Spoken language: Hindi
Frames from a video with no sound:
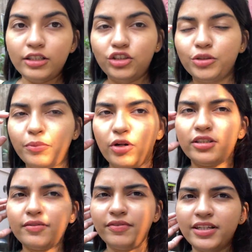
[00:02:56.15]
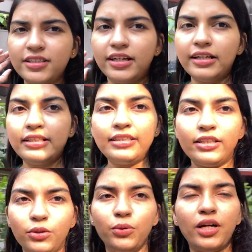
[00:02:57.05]
आज मौसम वैसे कल से
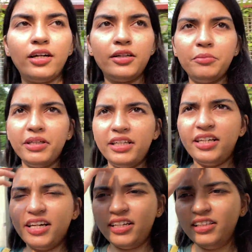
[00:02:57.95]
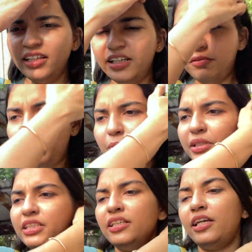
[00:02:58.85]
थोड़ा गर्मी ही है लेकिन फिर
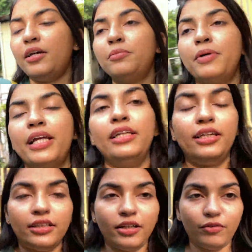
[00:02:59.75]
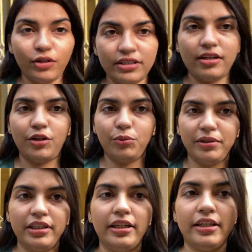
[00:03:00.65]
भी ठीक है पहले की तरह वैसा
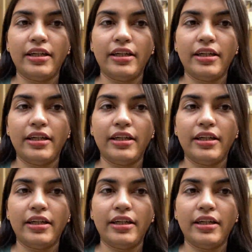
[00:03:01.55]
ह्यूमिड नहीं